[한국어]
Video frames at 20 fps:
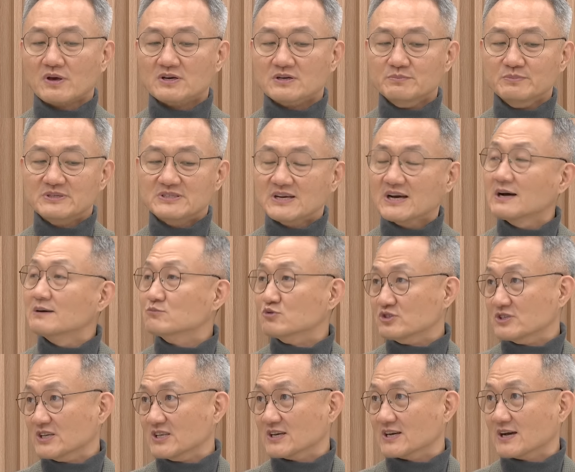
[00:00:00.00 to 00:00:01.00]
금리 차가
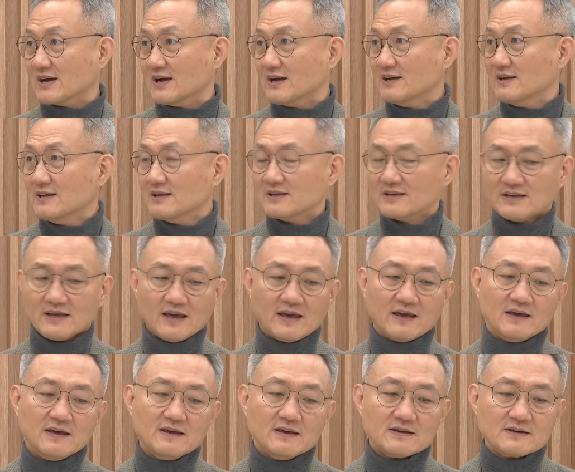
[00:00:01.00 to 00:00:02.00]
문제니까. 그렇죠. 예.
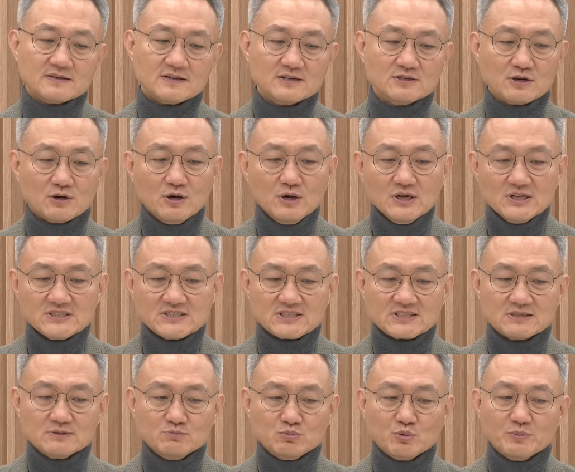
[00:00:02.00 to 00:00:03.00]
그래서
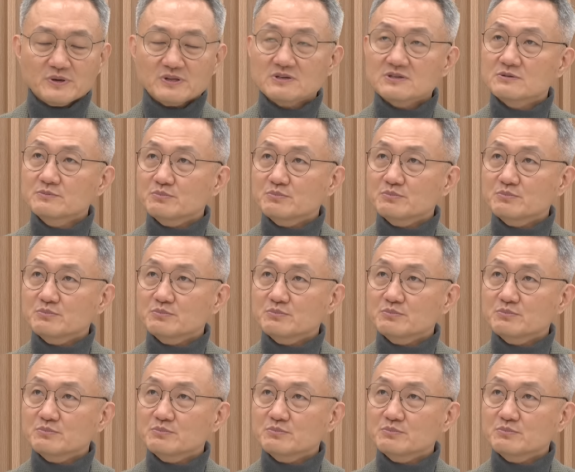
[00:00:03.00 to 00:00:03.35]
지금 보면은 그럼